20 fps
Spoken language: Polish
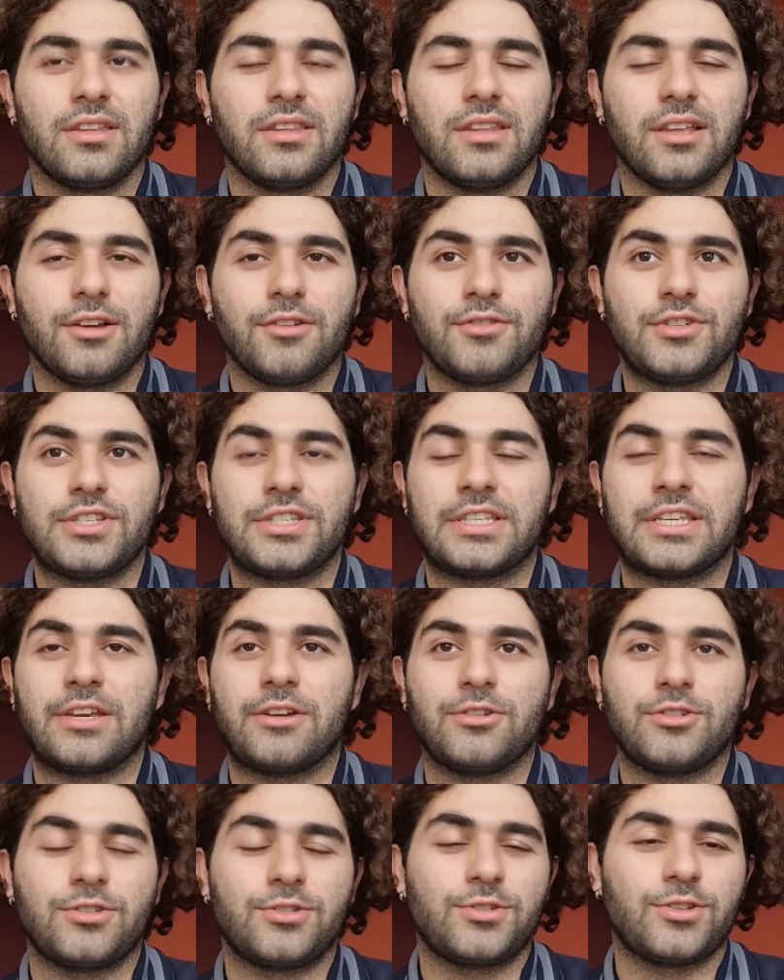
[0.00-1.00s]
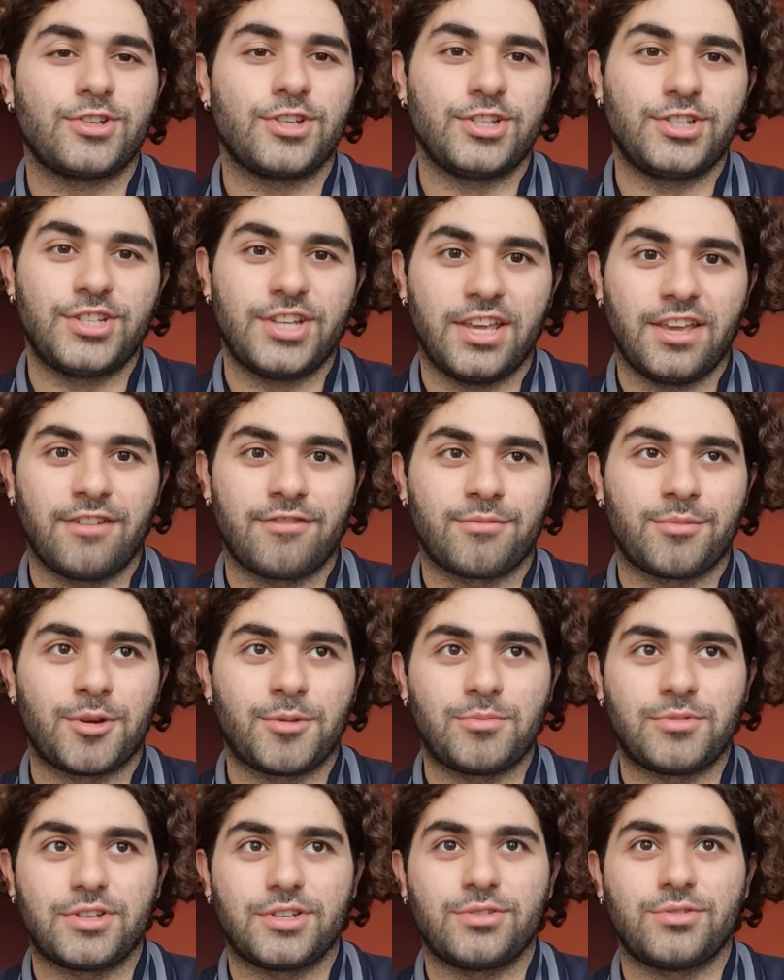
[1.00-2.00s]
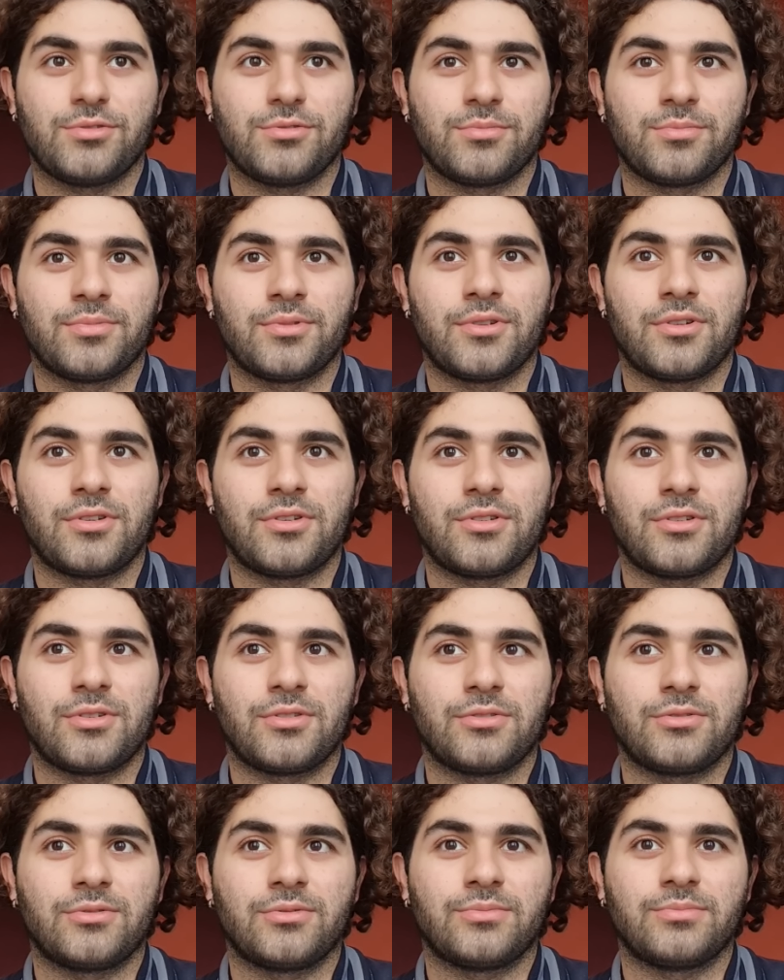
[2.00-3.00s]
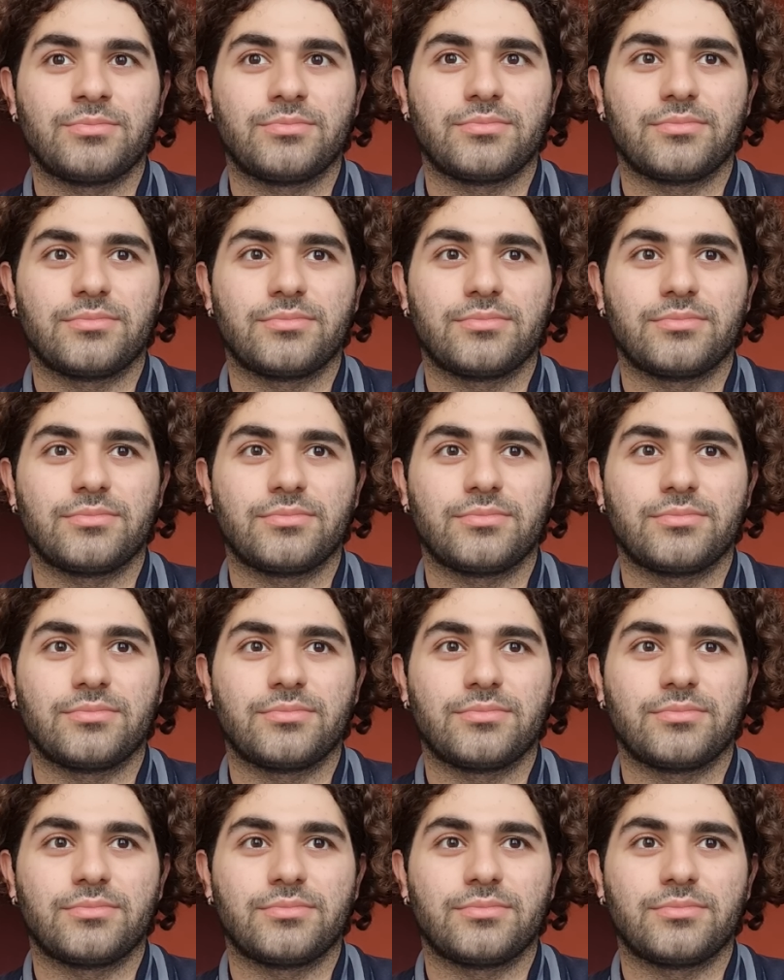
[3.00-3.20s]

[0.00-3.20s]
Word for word: tego wszystkiego, co się dzieje w moim życiu, bo